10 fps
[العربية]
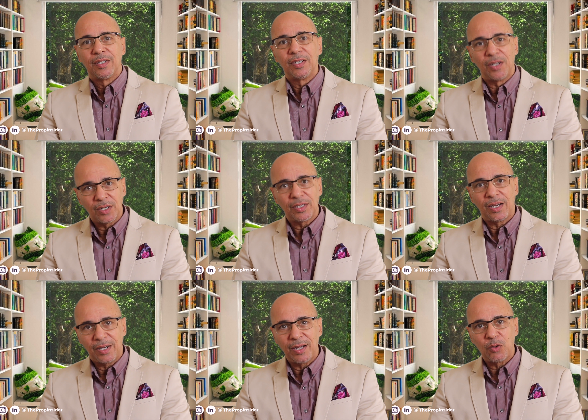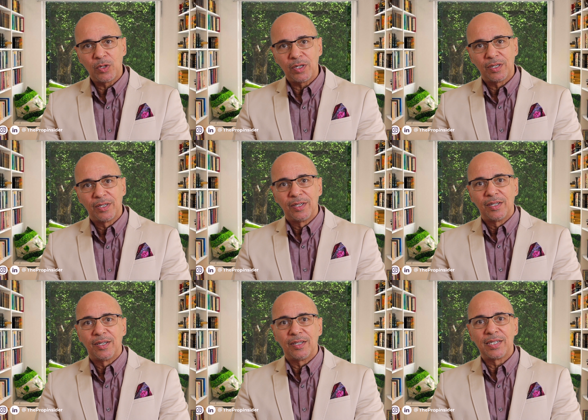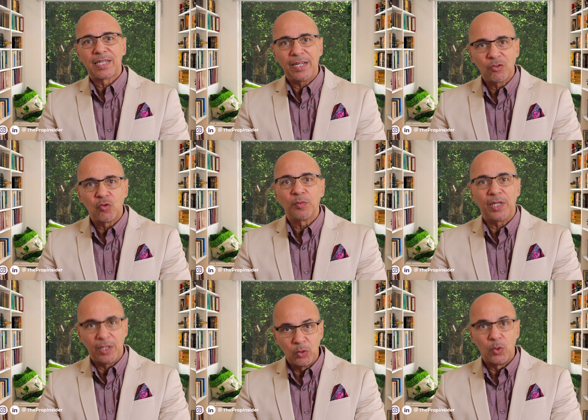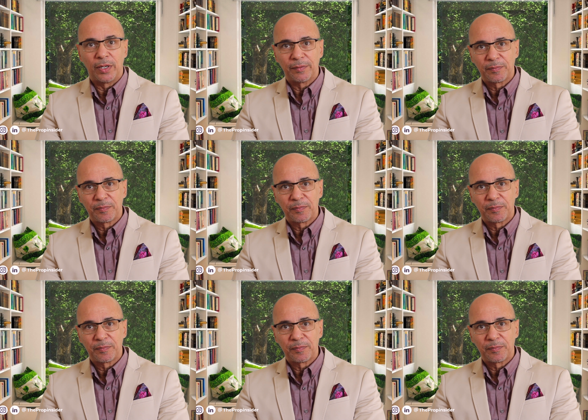النهارده هنحاول نساعدكم تحلوها